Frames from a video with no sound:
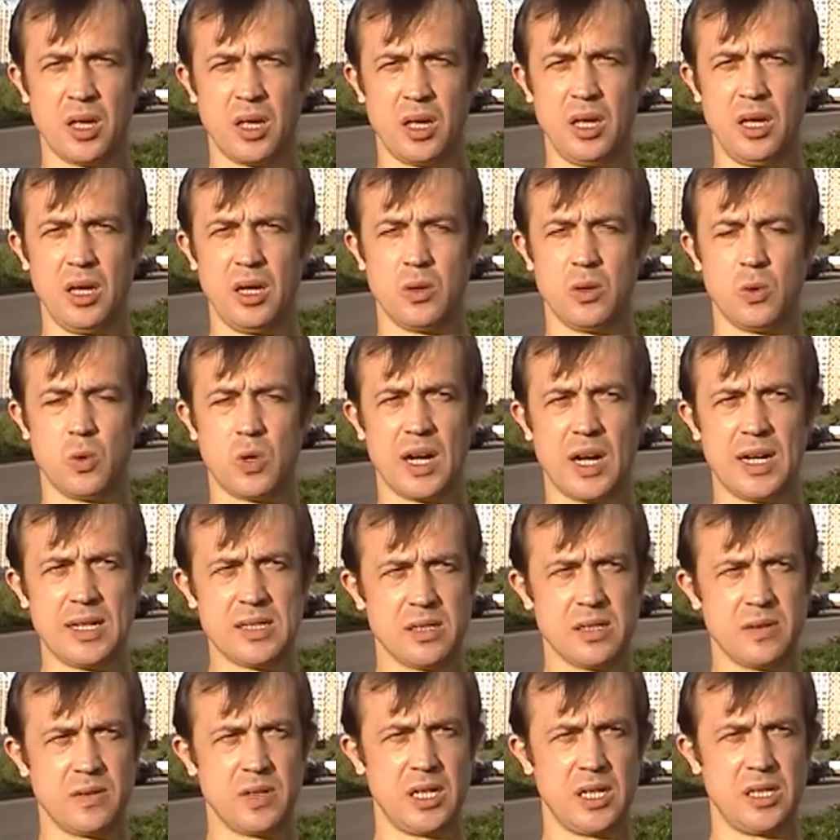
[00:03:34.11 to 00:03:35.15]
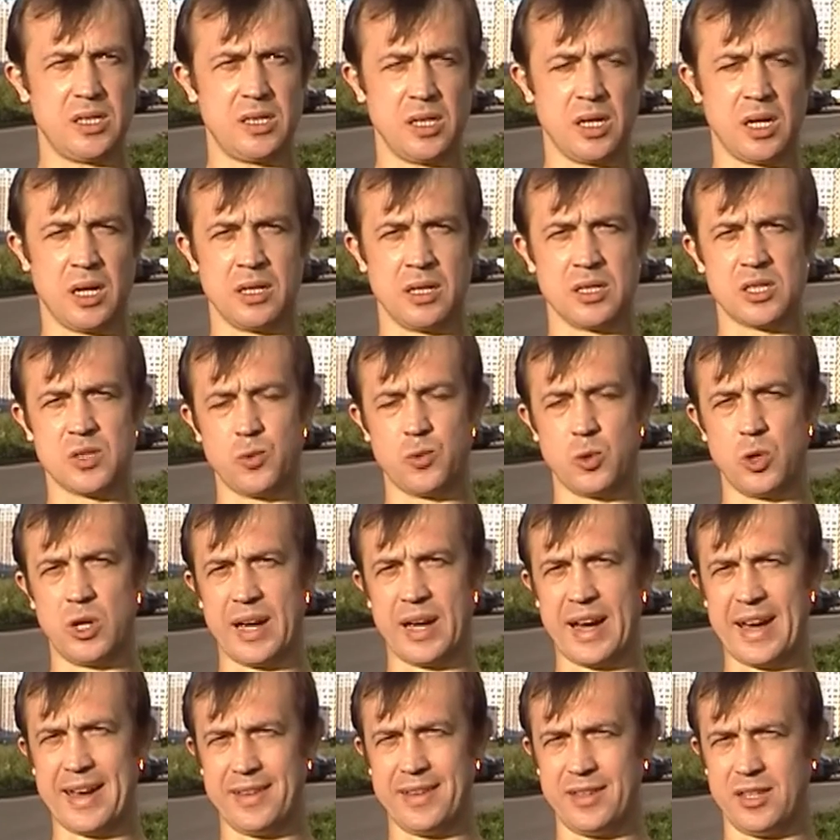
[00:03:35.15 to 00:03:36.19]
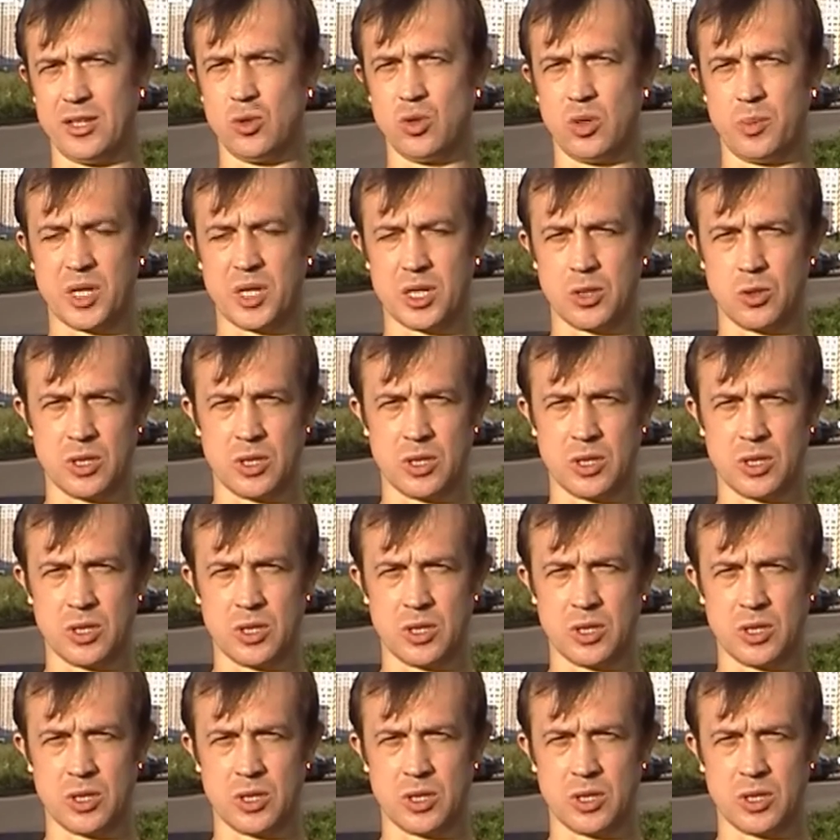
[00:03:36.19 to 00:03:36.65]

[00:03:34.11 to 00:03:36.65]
и указываете свой ID номер